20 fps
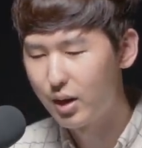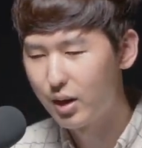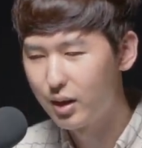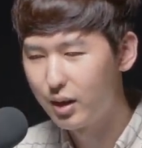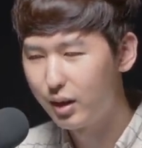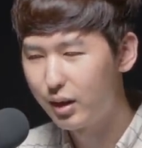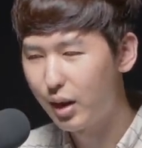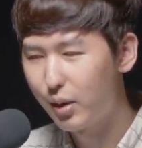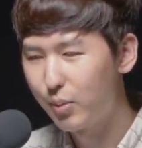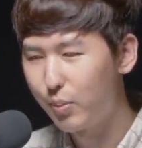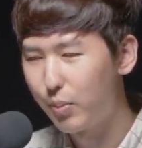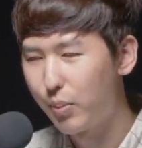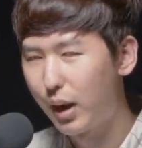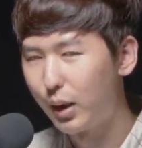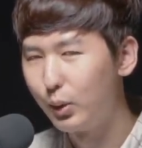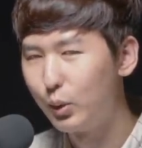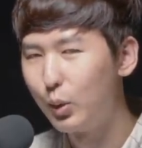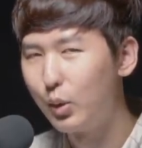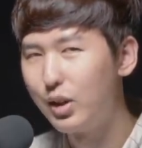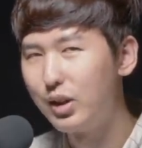일단
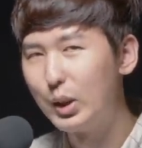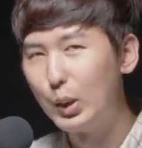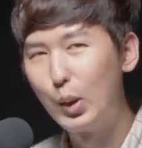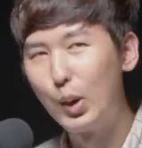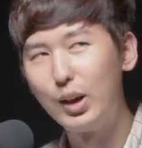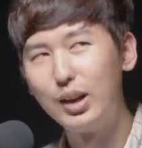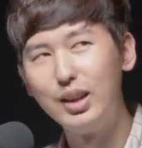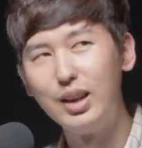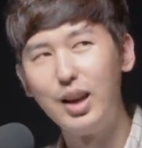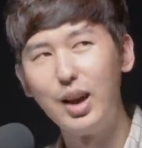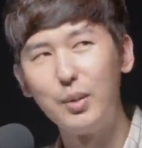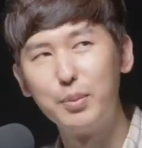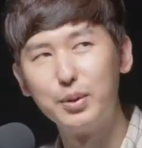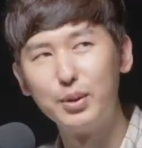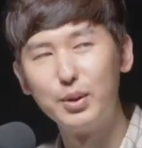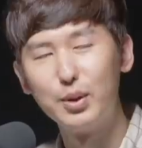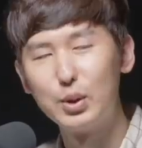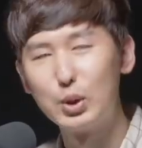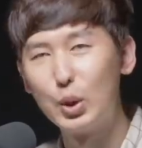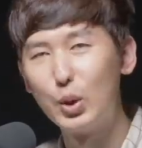방송에 들어가기에
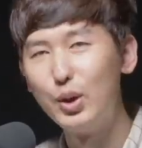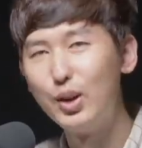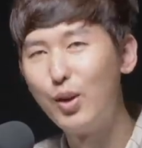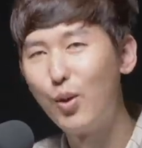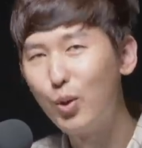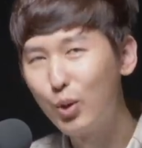앞서서 저희가